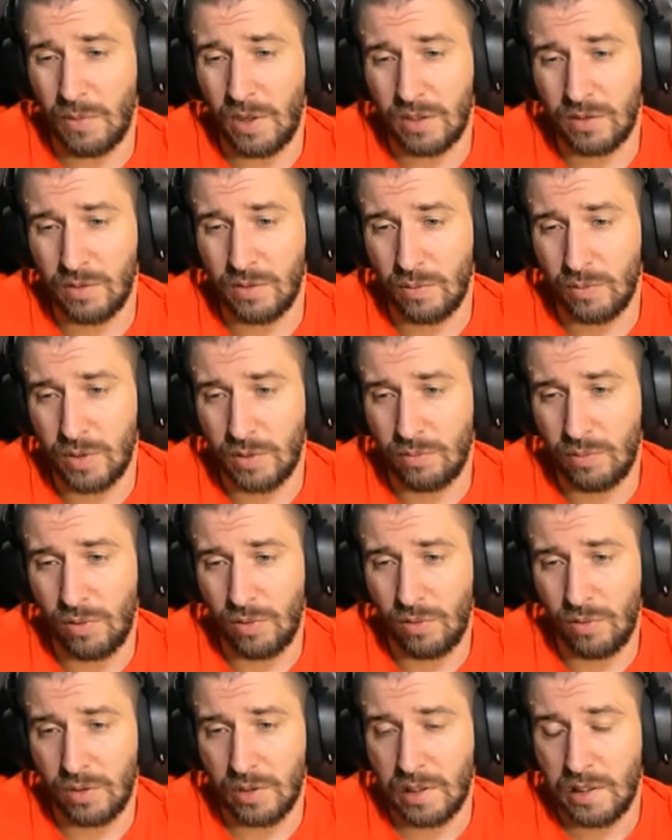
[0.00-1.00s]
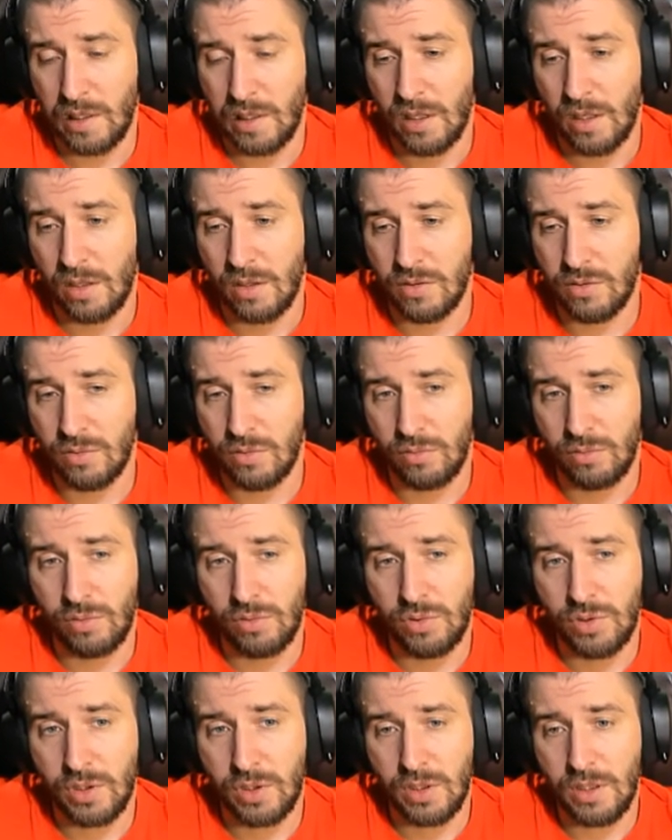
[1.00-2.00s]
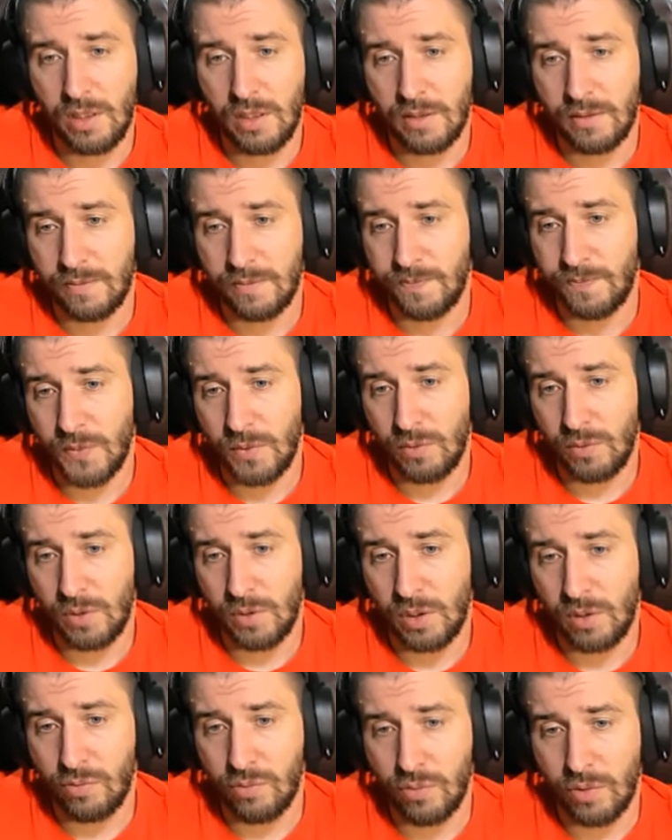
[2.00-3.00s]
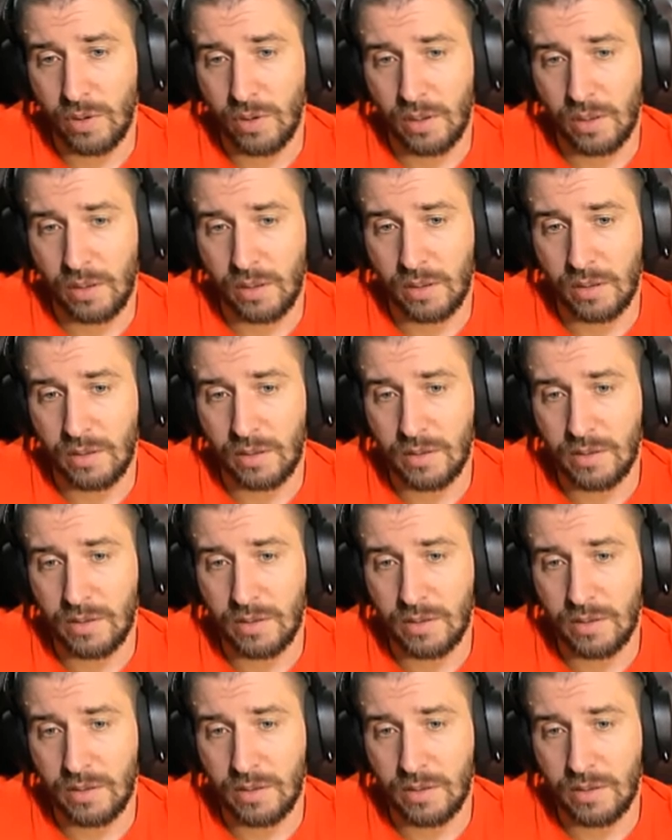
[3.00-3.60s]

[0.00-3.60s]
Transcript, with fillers: максимум соберете. Сундучки, ну, такое,